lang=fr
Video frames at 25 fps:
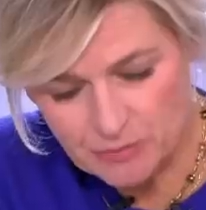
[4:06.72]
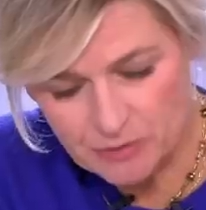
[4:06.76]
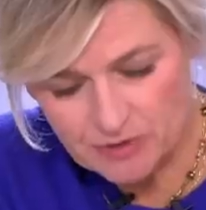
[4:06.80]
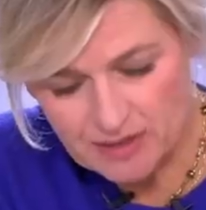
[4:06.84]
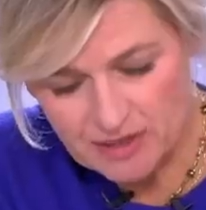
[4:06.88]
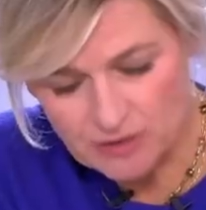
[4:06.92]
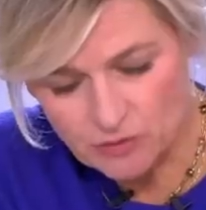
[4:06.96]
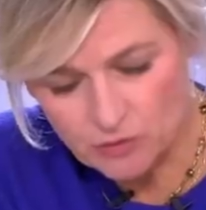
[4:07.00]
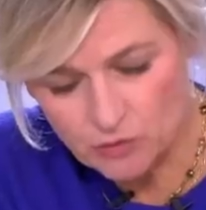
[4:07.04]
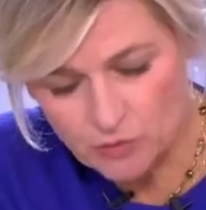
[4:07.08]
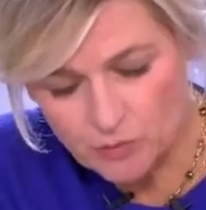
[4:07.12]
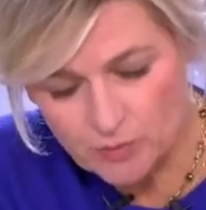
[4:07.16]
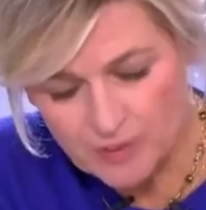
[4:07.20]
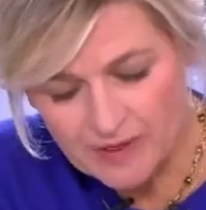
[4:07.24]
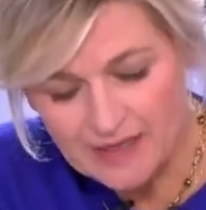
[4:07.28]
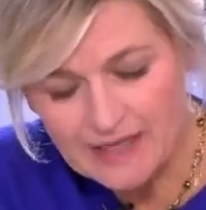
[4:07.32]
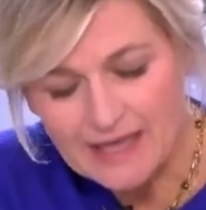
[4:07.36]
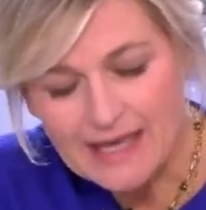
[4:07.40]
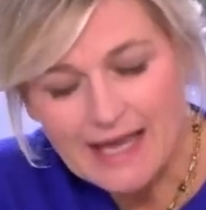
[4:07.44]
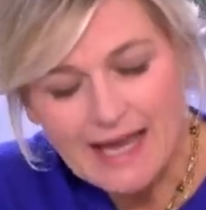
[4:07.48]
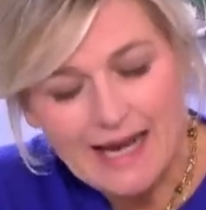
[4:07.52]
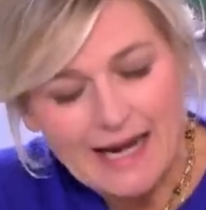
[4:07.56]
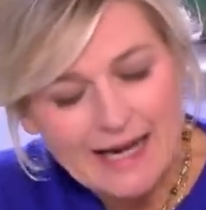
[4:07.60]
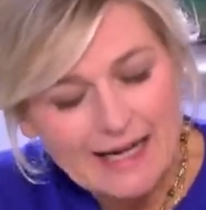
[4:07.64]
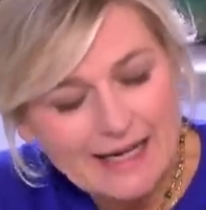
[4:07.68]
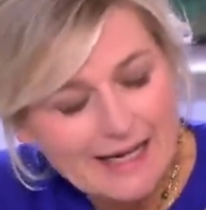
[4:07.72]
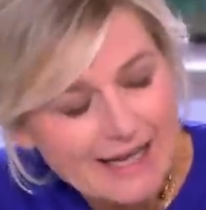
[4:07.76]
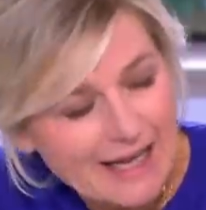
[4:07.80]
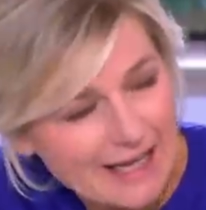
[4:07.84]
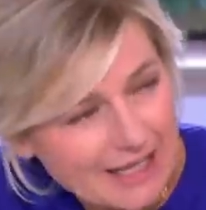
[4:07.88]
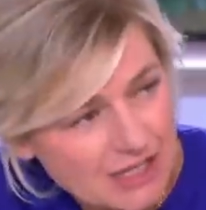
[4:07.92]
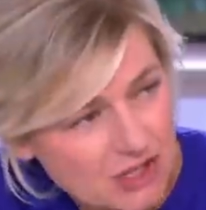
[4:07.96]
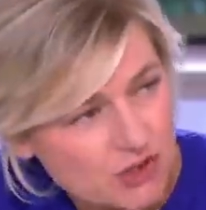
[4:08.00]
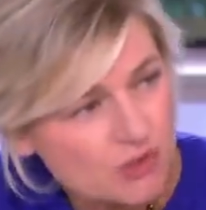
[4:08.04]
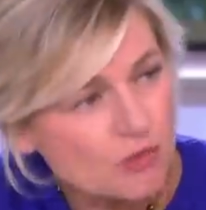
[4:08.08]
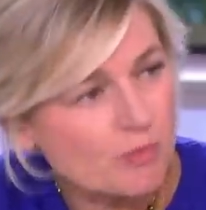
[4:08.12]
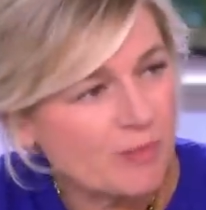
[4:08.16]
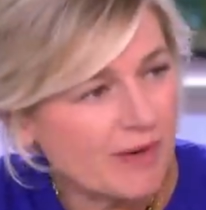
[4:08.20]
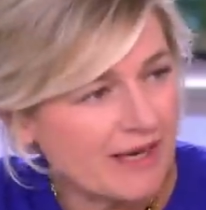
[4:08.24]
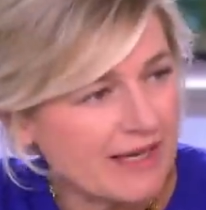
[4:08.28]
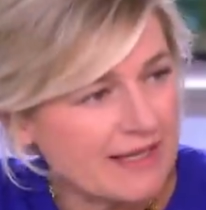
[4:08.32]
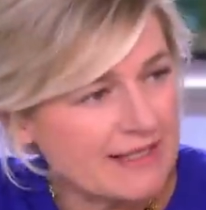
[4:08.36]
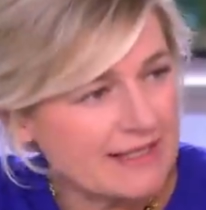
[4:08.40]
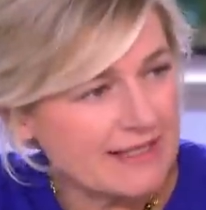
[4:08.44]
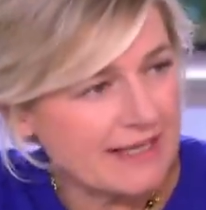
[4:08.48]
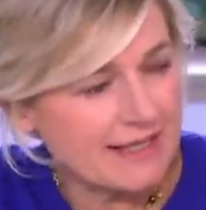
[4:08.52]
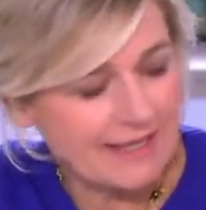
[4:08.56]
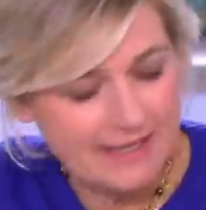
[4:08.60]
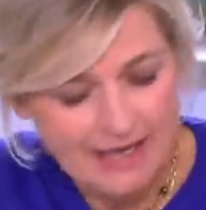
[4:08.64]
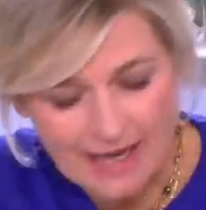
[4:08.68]
peut être coupée. La région
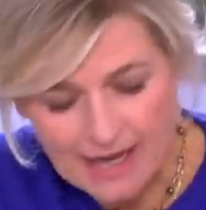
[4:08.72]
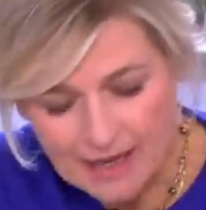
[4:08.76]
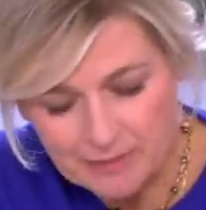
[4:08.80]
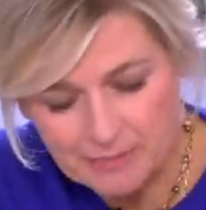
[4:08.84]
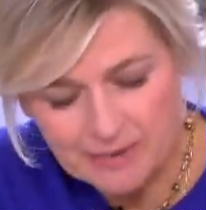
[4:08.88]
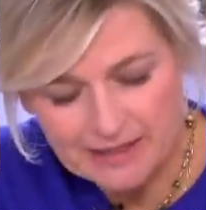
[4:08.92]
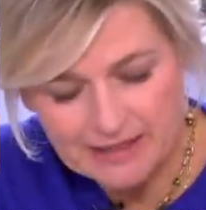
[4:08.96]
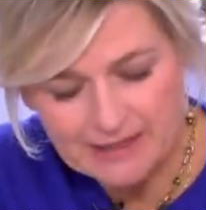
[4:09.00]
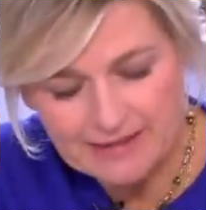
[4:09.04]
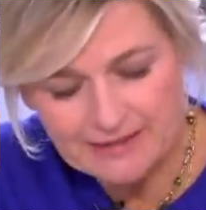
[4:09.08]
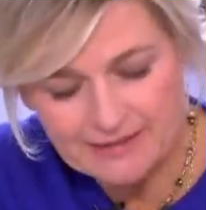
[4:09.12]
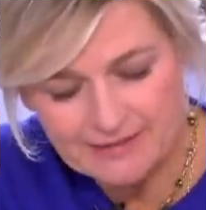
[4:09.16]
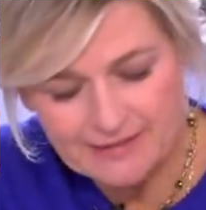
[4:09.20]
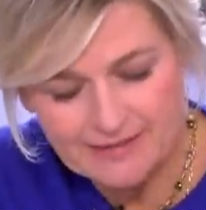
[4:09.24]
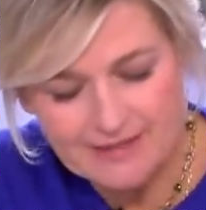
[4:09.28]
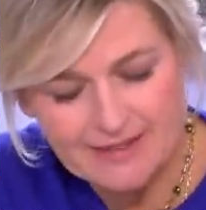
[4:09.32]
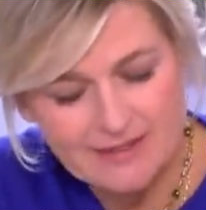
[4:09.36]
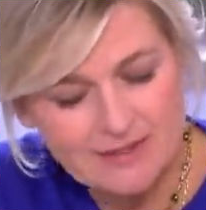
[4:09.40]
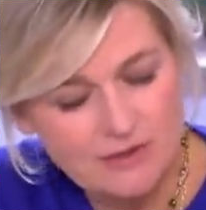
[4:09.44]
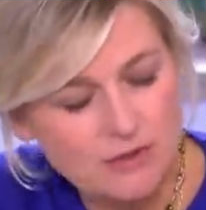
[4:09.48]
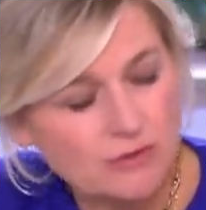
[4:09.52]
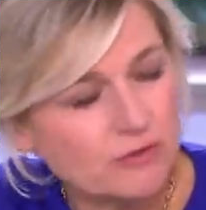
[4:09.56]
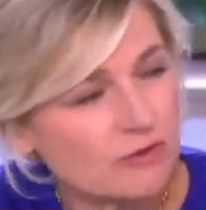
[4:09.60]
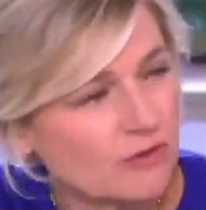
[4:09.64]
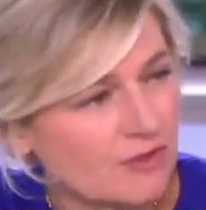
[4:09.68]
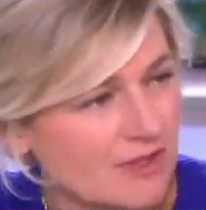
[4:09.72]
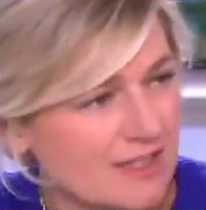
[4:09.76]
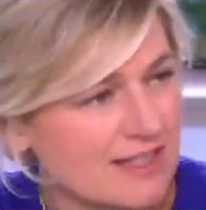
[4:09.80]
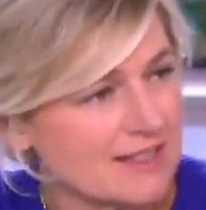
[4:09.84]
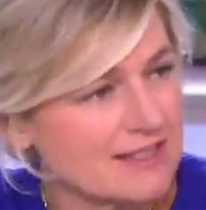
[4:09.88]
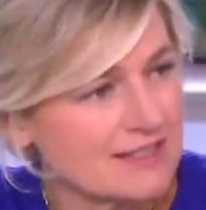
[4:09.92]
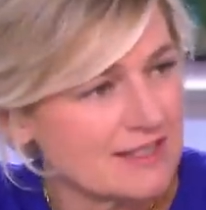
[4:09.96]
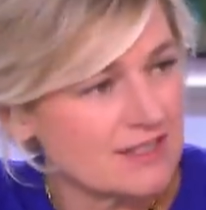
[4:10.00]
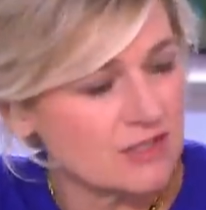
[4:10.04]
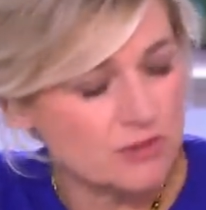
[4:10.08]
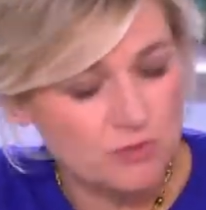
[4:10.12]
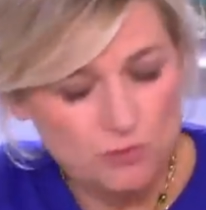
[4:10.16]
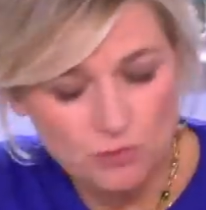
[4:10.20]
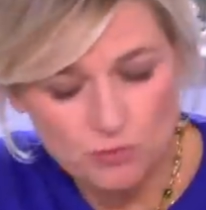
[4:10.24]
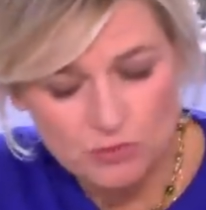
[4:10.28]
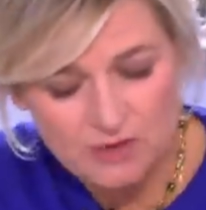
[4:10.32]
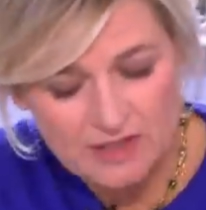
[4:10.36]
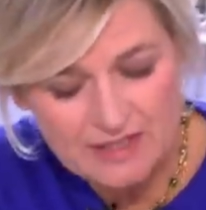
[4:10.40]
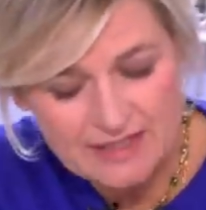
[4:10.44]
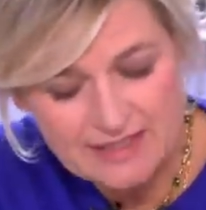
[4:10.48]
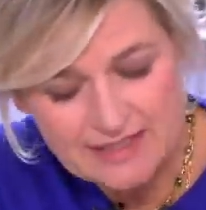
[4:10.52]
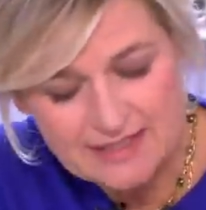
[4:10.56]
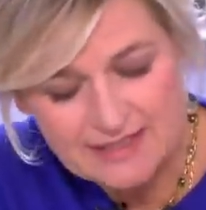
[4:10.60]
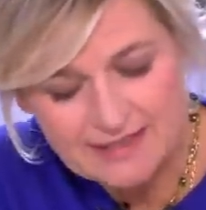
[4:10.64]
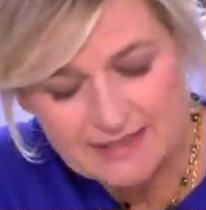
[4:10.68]
parisienne abrite des centres de décision ou
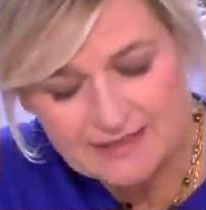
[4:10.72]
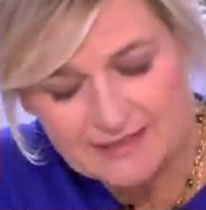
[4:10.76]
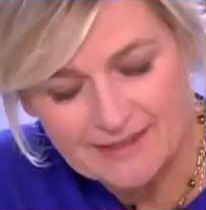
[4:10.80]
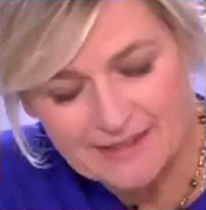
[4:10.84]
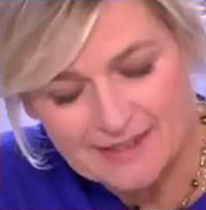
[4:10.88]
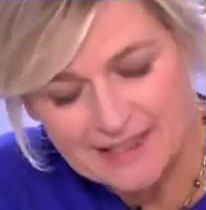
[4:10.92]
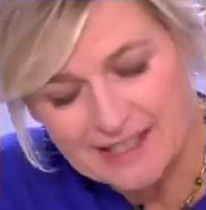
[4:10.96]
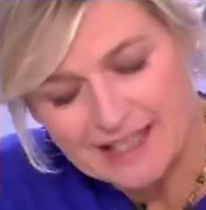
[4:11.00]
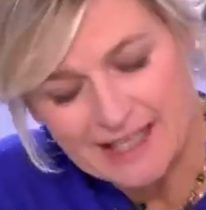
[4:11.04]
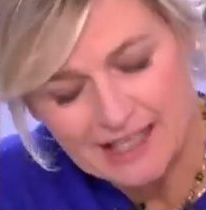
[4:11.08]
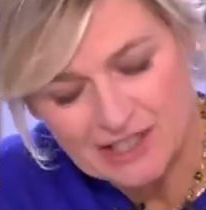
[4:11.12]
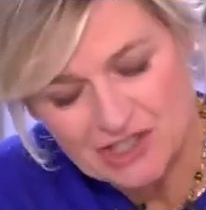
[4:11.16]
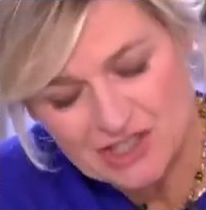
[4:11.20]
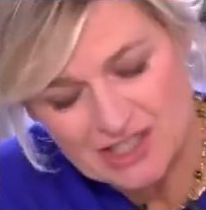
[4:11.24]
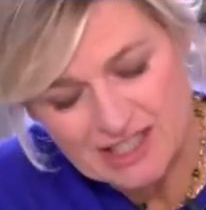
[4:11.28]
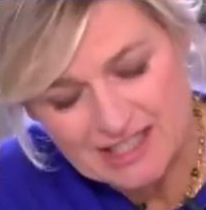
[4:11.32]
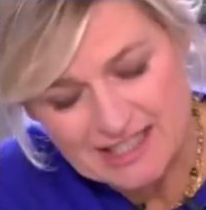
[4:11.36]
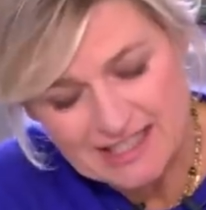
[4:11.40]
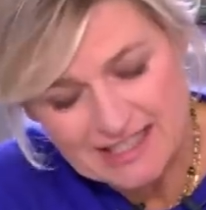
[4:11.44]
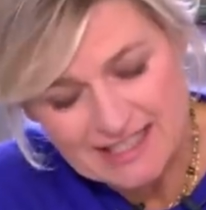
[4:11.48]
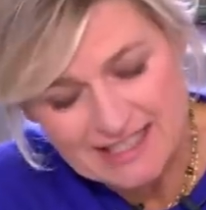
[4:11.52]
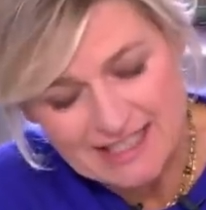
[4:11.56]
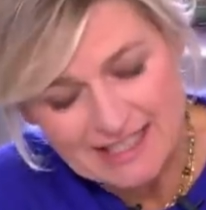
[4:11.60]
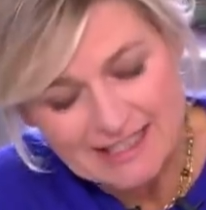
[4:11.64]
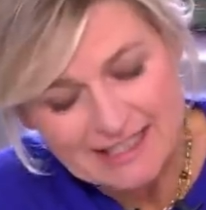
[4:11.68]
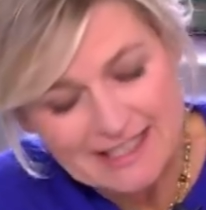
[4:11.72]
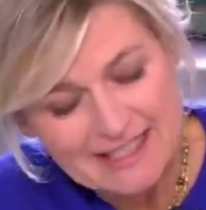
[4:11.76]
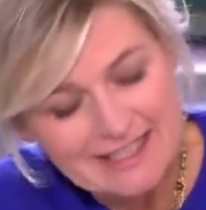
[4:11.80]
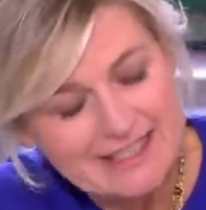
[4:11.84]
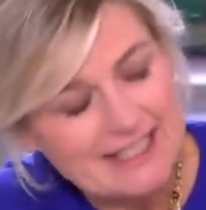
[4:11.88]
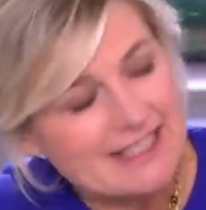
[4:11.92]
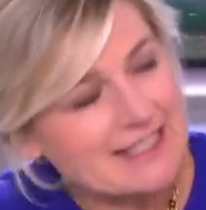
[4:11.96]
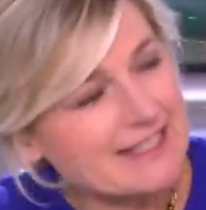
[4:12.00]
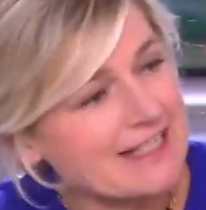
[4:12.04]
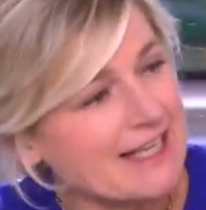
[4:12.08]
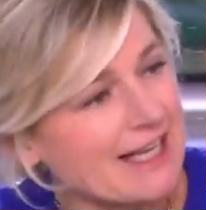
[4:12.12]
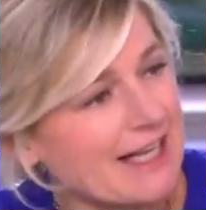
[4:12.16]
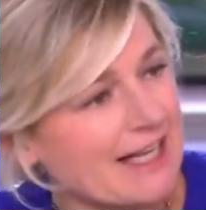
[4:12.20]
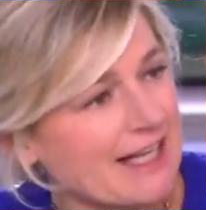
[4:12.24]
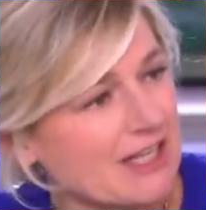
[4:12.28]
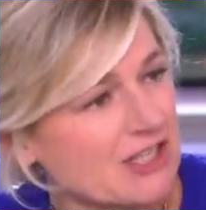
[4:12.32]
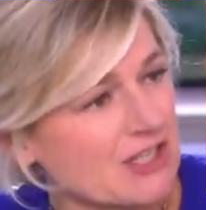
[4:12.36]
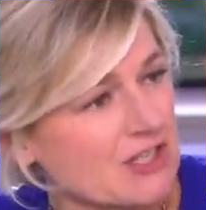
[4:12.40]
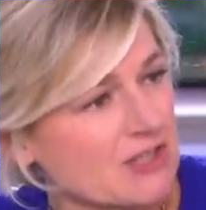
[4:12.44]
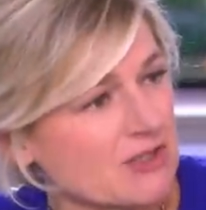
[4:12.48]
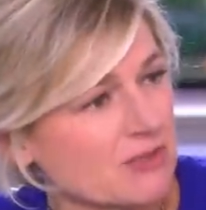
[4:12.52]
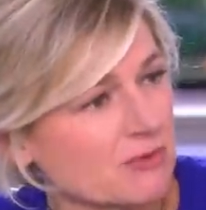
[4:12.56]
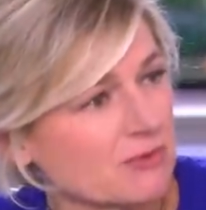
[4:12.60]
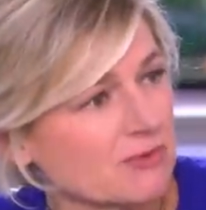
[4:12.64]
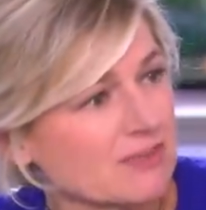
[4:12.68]
des sites d'énergéticiens nécessaires à la
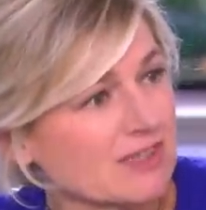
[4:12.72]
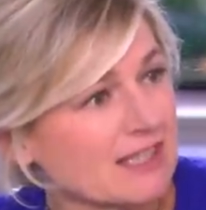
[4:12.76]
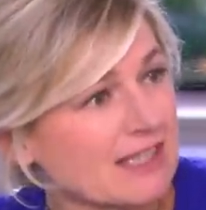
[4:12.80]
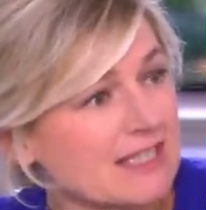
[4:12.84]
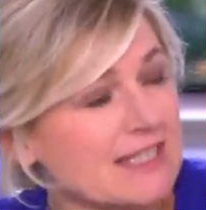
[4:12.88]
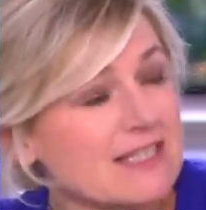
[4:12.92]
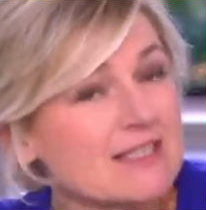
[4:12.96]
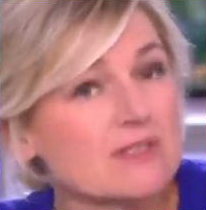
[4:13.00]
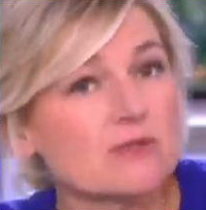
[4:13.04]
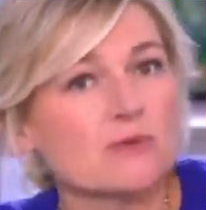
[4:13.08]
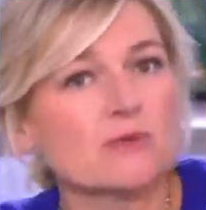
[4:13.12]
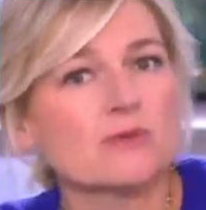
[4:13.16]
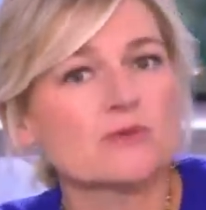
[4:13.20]
gestion de crise.